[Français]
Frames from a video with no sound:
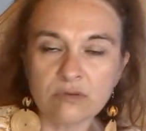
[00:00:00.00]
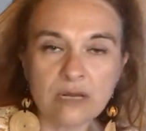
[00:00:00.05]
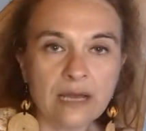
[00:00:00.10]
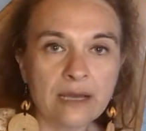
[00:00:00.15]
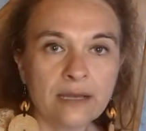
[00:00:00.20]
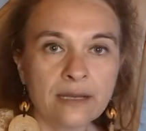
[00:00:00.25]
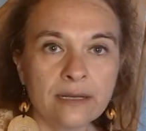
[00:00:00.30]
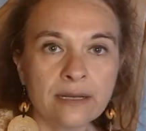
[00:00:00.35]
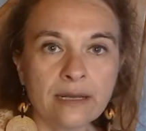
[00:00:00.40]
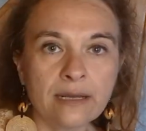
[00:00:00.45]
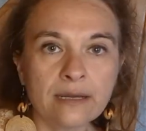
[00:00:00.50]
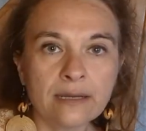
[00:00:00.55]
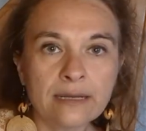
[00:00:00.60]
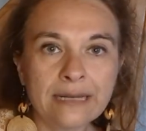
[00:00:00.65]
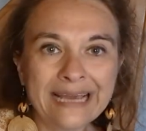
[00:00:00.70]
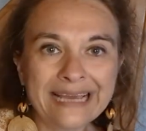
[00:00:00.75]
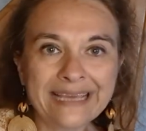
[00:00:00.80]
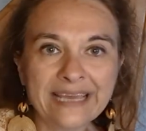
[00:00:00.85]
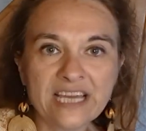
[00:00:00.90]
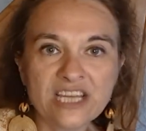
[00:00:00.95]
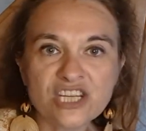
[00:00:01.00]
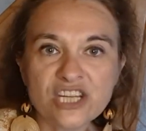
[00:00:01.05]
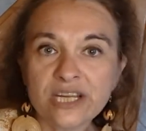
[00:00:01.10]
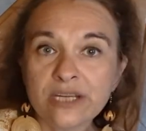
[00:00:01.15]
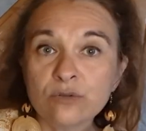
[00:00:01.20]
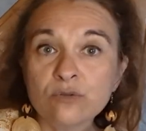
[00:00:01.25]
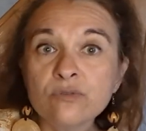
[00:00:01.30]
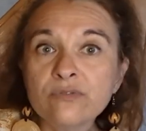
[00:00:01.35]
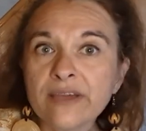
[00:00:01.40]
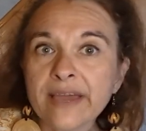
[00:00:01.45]
la, la, cage, elle
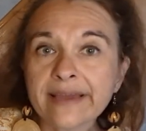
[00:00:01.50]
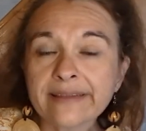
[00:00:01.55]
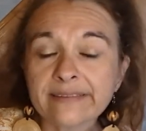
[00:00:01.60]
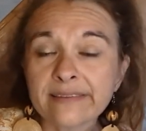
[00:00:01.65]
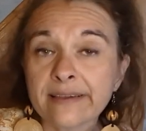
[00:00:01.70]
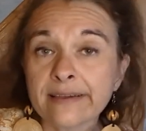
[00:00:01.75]
est ouverte.